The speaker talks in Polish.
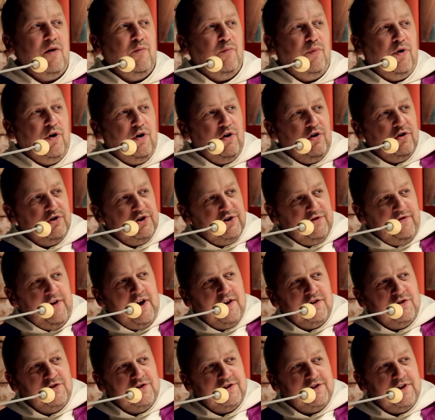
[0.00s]
Po
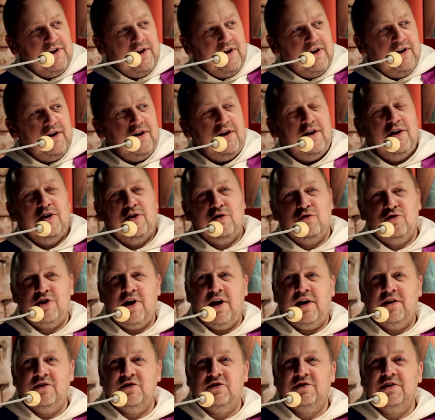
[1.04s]
święce
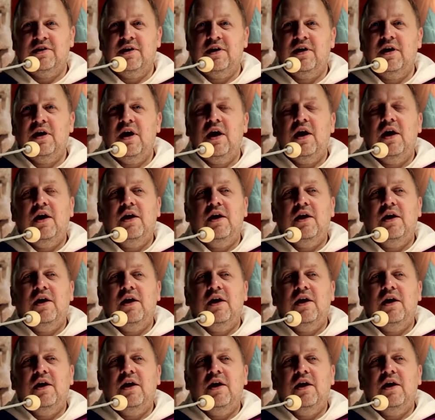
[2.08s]
różańce